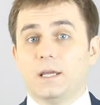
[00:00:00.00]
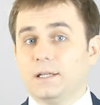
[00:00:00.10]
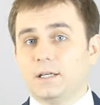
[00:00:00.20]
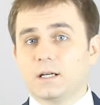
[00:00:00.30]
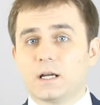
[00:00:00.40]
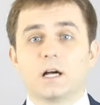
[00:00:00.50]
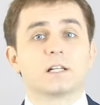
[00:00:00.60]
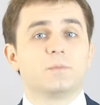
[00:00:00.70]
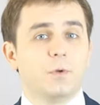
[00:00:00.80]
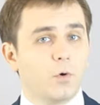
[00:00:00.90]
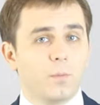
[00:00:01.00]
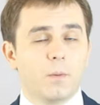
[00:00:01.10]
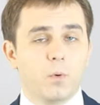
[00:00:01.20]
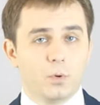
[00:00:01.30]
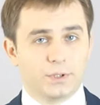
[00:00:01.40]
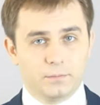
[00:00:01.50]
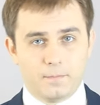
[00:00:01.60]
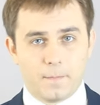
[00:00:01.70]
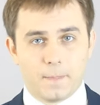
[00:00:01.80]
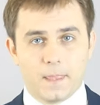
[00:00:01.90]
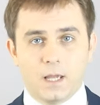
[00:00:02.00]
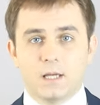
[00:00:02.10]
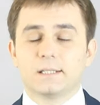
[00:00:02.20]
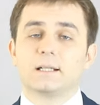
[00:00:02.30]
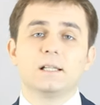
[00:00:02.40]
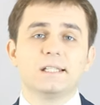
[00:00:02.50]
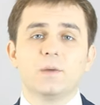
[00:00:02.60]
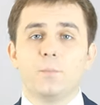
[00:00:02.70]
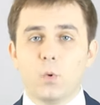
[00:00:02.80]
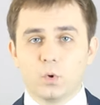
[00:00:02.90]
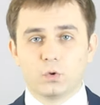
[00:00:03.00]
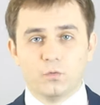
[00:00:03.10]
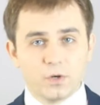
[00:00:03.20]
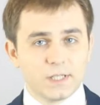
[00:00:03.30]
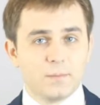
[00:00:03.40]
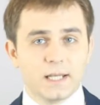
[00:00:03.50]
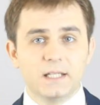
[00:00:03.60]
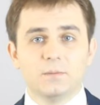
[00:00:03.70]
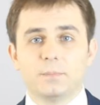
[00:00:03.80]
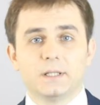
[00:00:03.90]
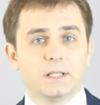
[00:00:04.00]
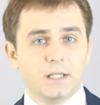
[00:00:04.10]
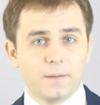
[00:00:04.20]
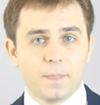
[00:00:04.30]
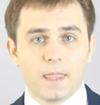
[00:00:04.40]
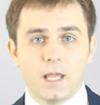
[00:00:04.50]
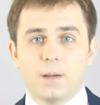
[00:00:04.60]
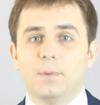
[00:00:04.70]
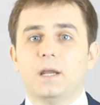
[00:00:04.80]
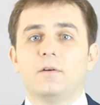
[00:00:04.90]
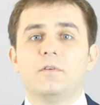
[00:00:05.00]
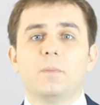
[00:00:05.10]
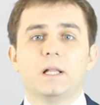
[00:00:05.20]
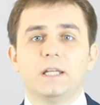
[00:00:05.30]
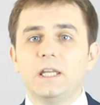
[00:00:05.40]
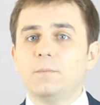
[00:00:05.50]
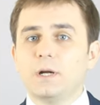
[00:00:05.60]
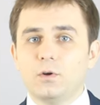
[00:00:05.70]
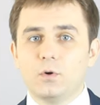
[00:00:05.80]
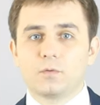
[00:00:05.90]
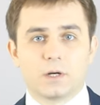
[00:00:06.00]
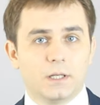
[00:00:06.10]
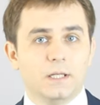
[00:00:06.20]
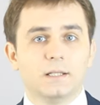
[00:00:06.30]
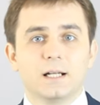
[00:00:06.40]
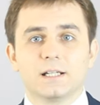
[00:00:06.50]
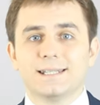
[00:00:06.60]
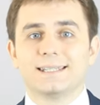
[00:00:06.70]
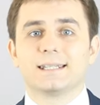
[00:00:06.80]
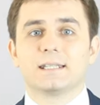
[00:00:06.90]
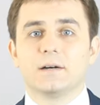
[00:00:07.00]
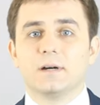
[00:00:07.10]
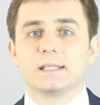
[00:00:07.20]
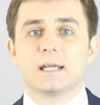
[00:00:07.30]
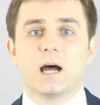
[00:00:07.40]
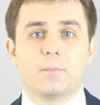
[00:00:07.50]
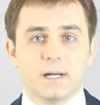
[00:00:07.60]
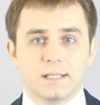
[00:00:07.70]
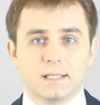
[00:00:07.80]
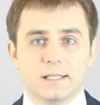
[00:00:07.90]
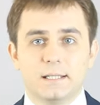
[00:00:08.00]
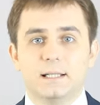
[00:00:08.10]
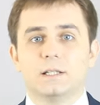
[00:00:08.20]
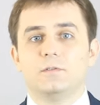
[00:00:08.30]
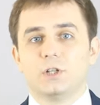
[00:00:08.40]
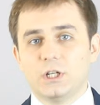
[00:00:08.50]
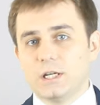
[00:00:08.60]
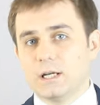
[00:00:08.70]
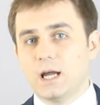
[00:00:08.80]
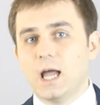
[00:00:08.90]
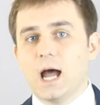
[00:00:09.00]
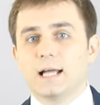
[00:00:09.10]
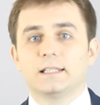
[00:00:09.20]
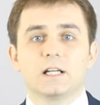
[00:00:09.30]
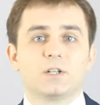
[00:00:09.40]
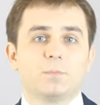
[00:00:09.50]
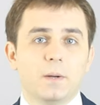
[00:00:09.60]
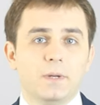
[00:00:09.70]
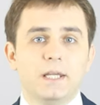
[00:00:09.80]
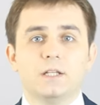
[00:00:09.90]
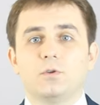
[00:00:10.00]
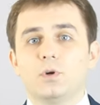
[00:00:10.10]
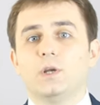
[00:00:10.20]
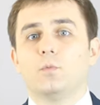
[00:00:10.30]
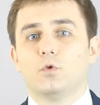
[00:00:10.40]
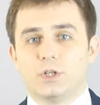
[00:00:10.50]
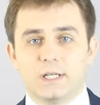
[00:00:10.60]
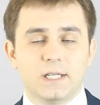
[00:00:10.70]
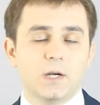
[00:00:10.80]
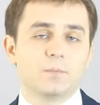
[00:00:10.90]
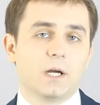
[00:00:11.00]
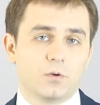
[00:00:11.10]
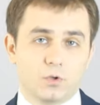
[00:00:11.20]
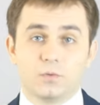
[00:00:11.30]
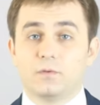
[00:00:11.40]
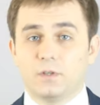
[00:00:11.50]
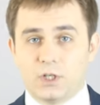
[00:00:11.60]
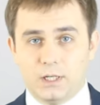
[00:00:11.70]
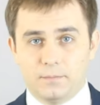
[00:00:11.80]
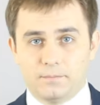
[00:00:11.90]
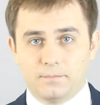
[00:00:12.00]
Итак, разберем по пунктам. Согласно пункту 8.1 ПДД, при выполнении маневра не должны создаваться опасности для движения, а также помехи другим участникам дорожного движения.